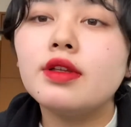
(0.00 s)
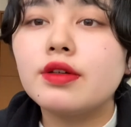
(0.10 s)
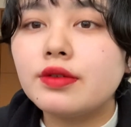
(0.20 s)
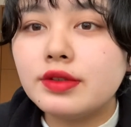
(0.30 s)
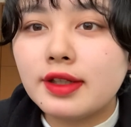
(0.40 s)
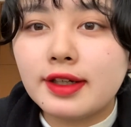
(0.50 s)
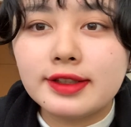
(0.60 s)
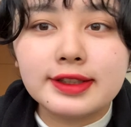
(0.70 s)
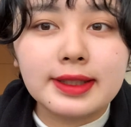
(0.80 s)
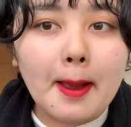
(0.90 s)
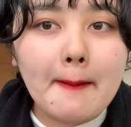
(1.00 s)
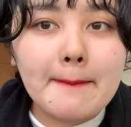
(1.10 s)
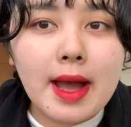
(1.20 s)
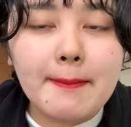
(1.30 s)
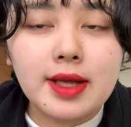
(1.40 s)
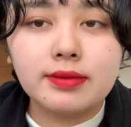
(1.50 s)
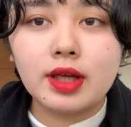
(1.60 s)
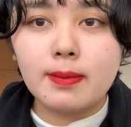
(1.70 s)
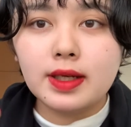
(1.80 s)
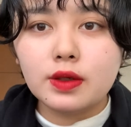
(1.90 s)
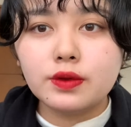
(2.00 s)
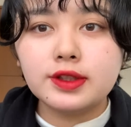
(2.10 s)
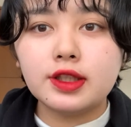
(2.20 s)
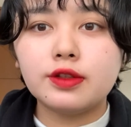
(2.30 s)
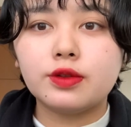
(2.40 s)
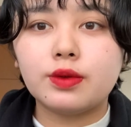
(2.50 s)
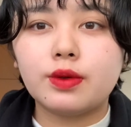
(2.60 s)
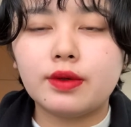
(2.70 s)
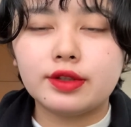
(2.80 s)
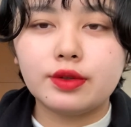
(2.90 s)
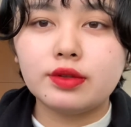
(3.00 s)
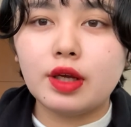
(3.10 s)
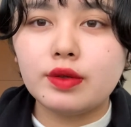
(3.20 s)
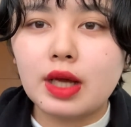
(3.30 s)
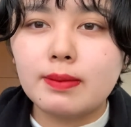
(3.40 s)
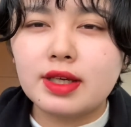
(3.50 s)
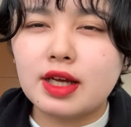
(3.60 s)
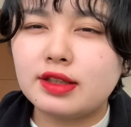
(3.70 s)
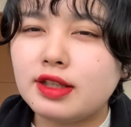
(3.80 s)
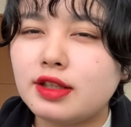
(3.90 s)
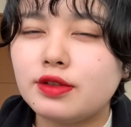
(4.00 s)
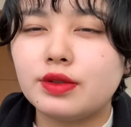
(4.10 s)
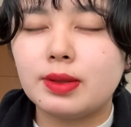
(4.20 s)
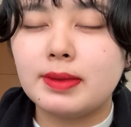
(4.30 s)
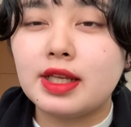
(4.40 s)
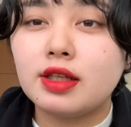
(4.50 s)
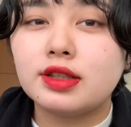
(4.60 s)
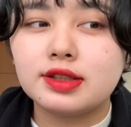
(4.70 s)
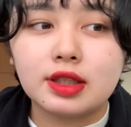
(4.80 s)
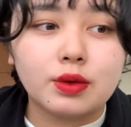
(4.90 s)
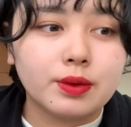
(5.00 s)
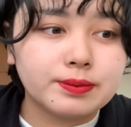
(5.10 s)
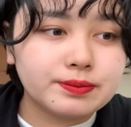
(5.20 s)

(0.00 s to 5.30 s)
ん、こんな感じ。カメラ越しだとそんな深みが出てるように見えないんですけど、